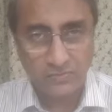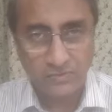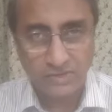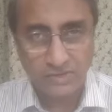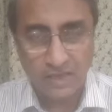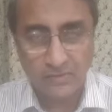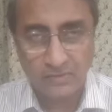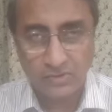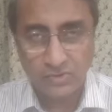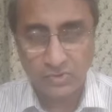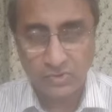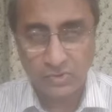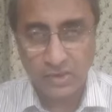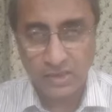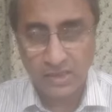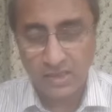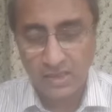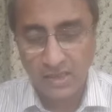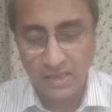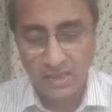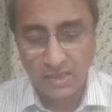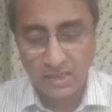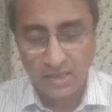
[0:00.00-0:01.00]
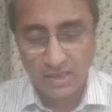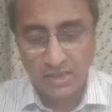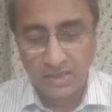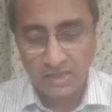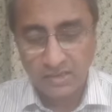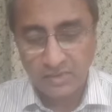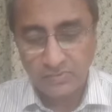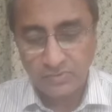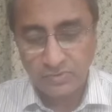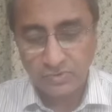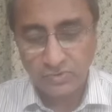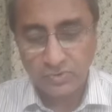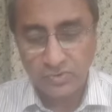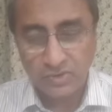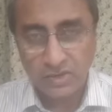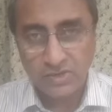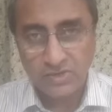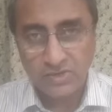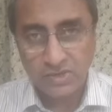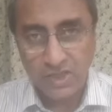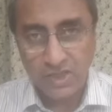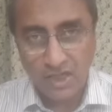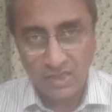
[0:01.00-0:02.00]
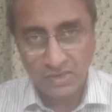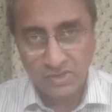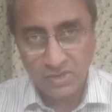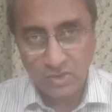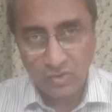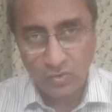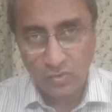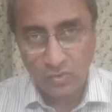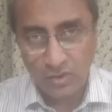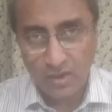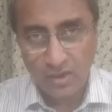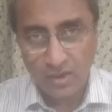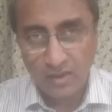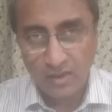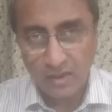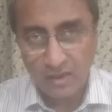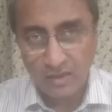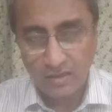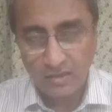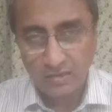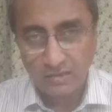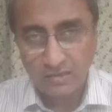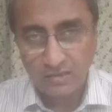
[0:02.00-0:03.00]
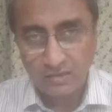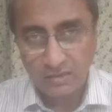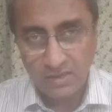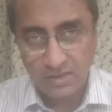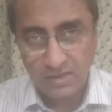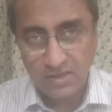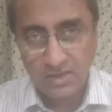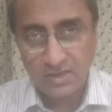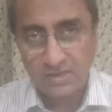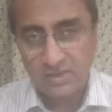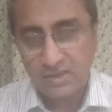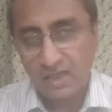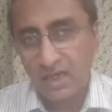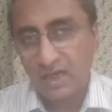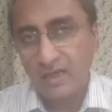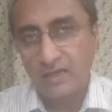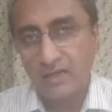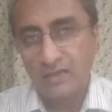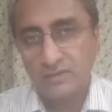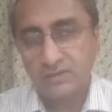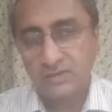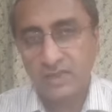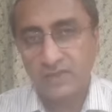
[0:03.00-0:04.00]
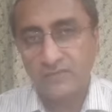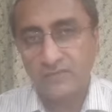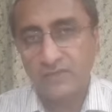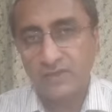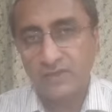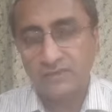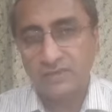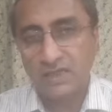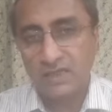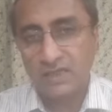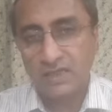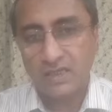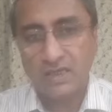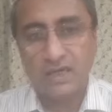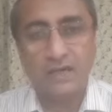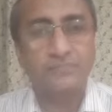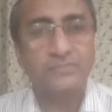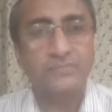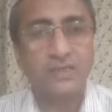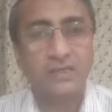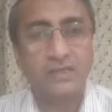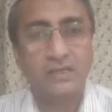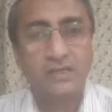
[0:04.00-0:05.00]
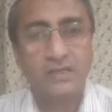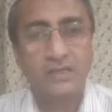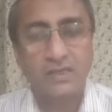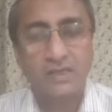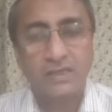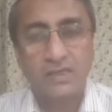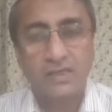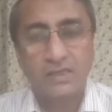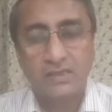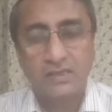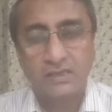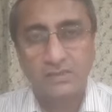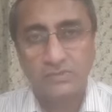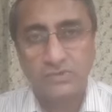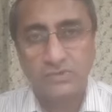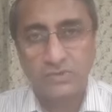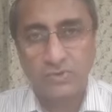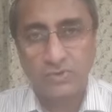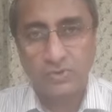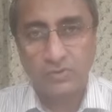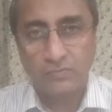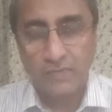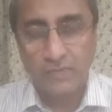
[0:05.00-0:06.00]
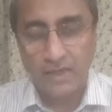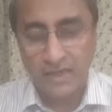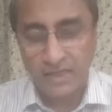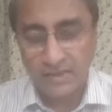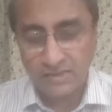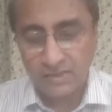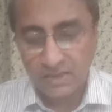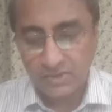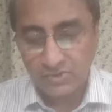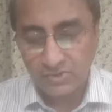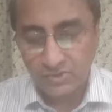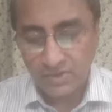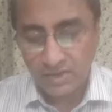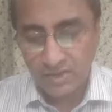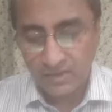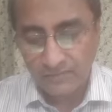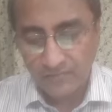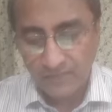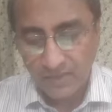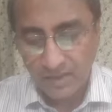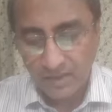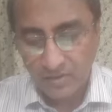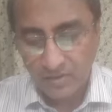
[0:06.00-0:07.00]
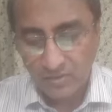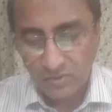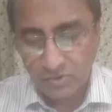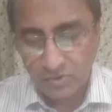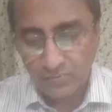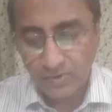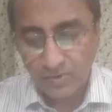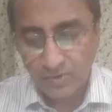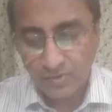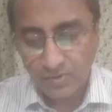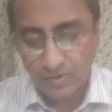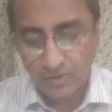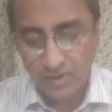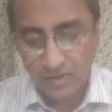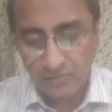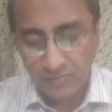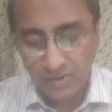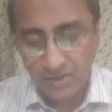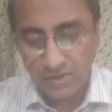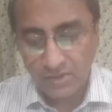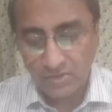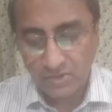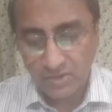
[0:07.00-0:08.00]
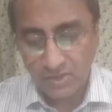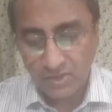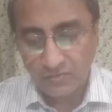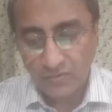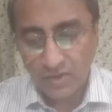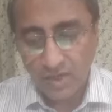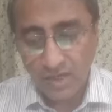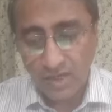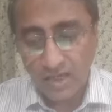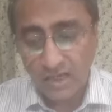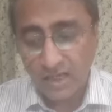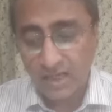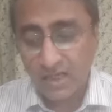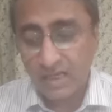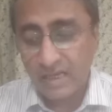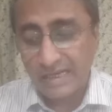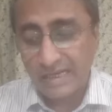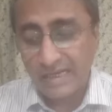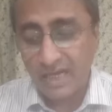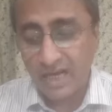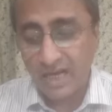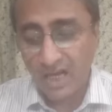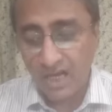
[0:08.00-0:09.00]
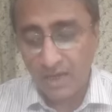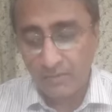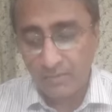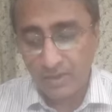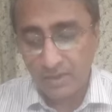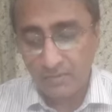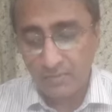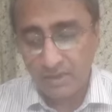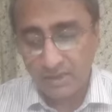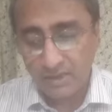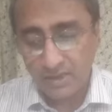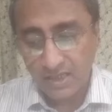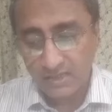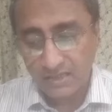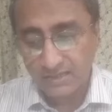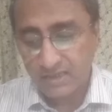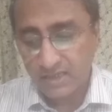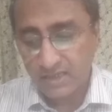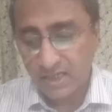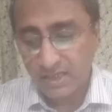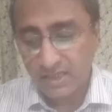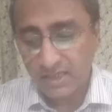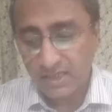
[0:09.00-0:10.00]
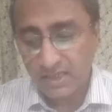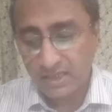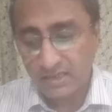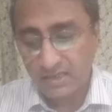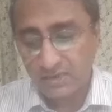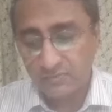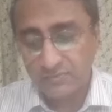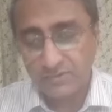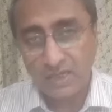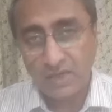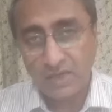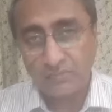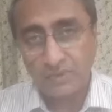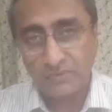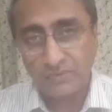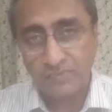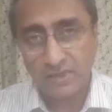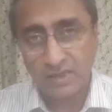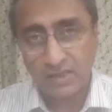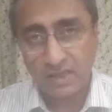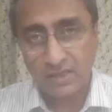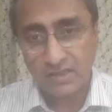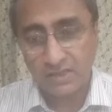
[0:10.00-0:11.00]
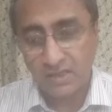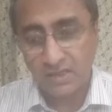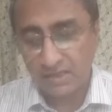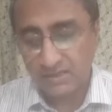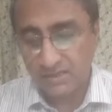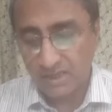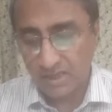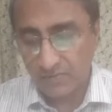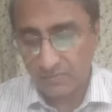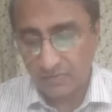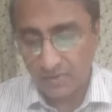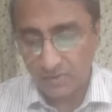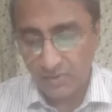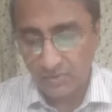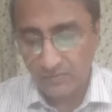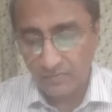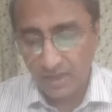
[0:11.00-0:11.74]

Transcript: मज़ाहमत हो रही है इसमें जो उनचास लोग इसी साल जनवरी से लेकर अब तक जो मारे जा चुके हैं उस पर उन्होंने भी जो है वो कहा है कि ये नाकबिल बर्दाश्त है कि डकैती मज़ाहमत पर कत्ले ज़ख्मी हों